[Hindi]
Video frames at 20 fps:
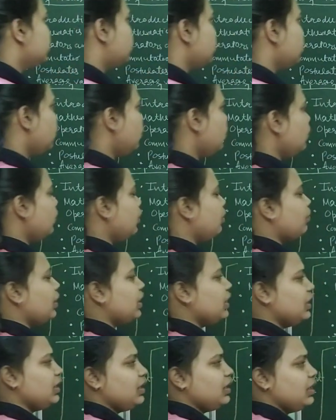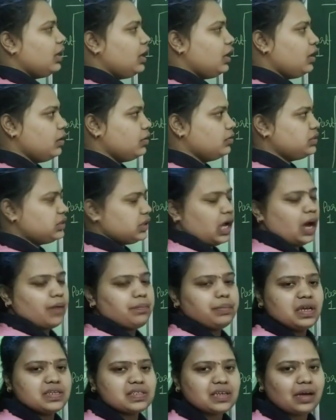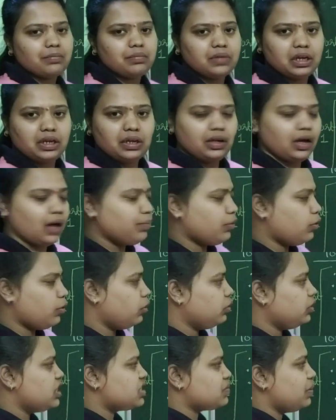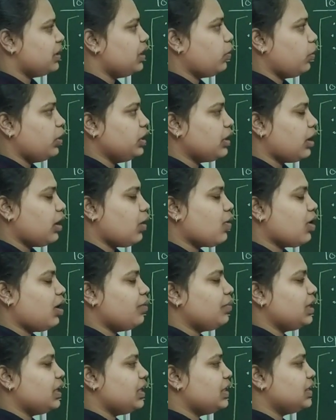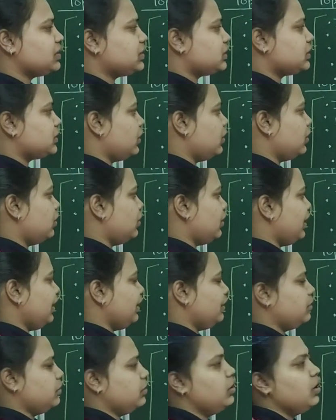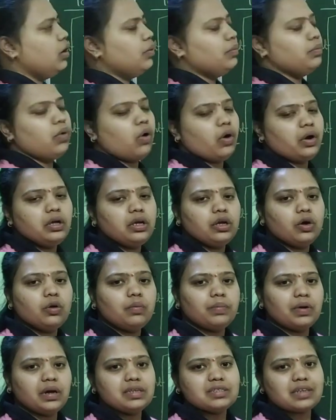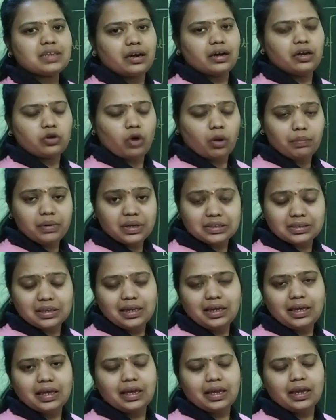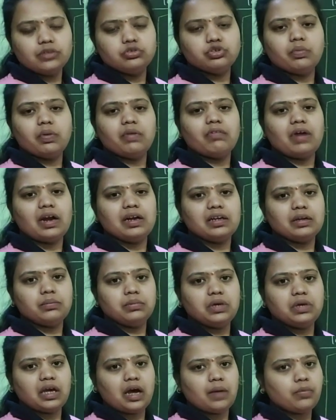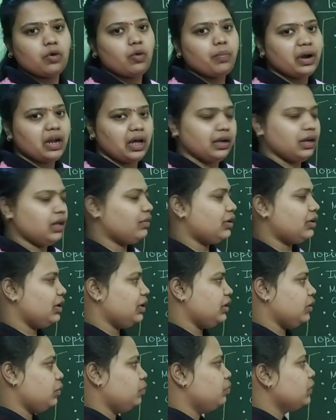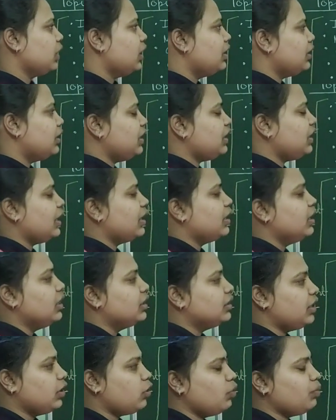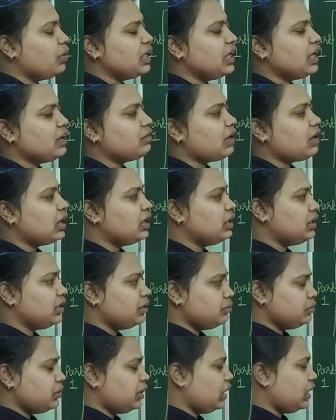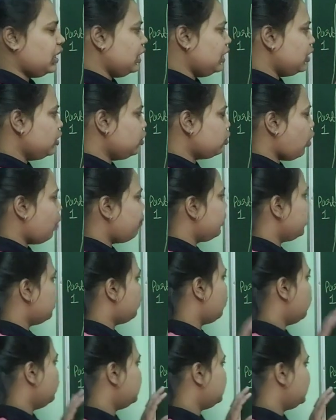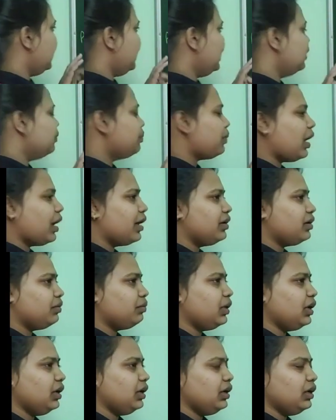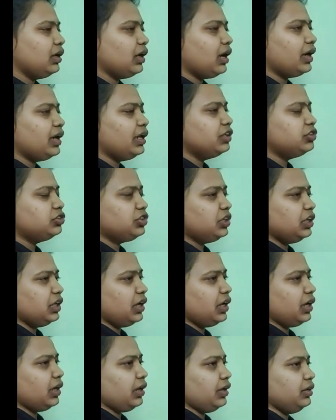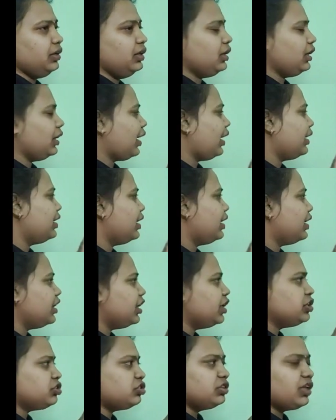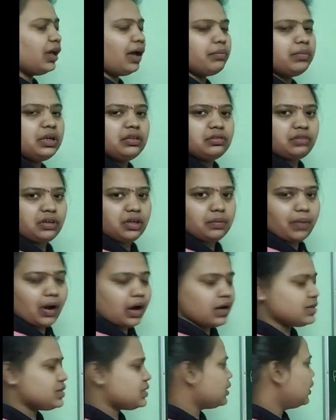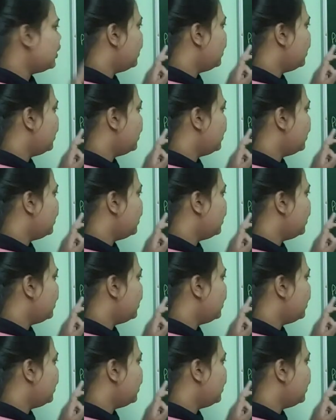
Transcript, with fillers: तो मैंने आपके सामने आपको डिस्प्ले हो ही रहा होगा मैंने इस लाइक बोर्ड के ऊपर सारे टॉपिक्स लिखे हैं जो मैं क्वांटम के आपको पढ़ाने वाली हूँ ठीक है देखो मैंने क्वांटम के इन टॉपिक को तीन पार्ट में अरेंज किया है ठीक है आई अरेंज दैम इन थ्री पार्ट